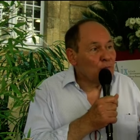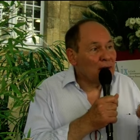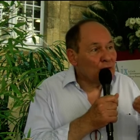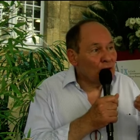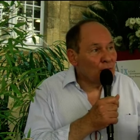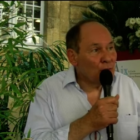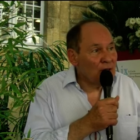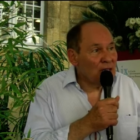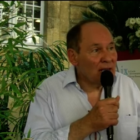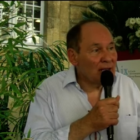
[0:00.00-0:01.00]
le pacte
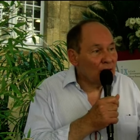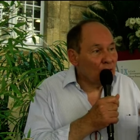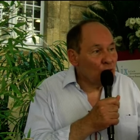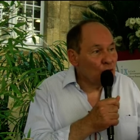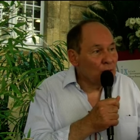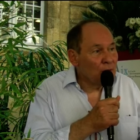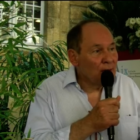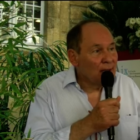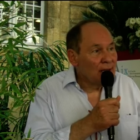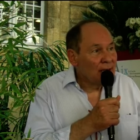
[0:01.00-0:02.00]
républicain avec les grands groupes,
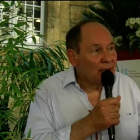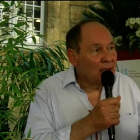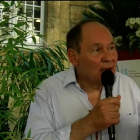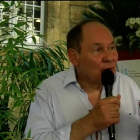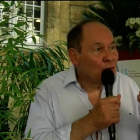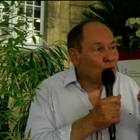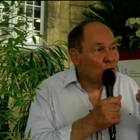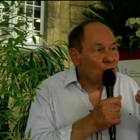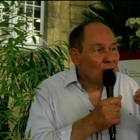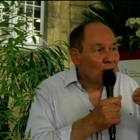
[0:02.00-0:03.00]
il est
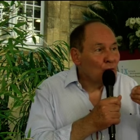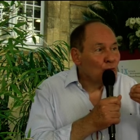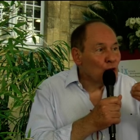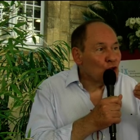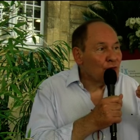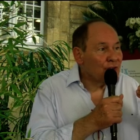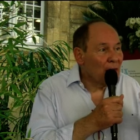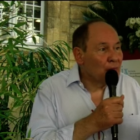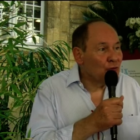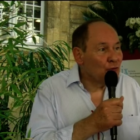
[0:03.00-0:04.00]
d'une
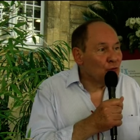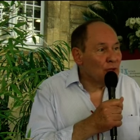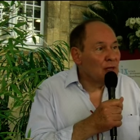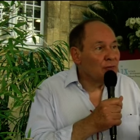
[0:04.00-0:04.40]
urgence absolue.